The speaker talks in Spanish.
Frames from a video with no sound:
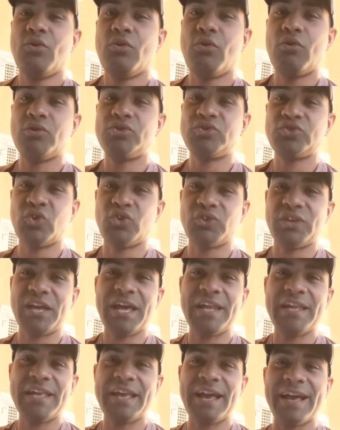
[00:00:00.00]
o
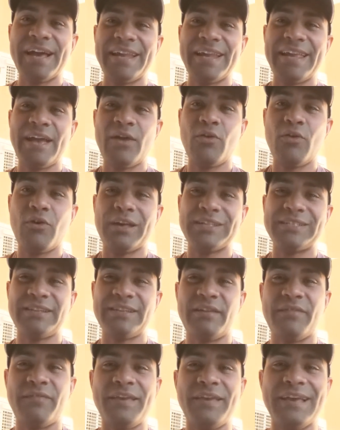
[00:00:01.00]
soteria en griego, que
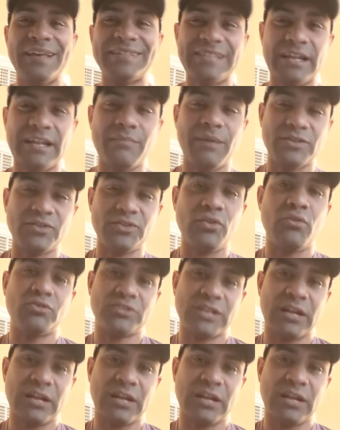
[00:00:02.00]
significa salvación,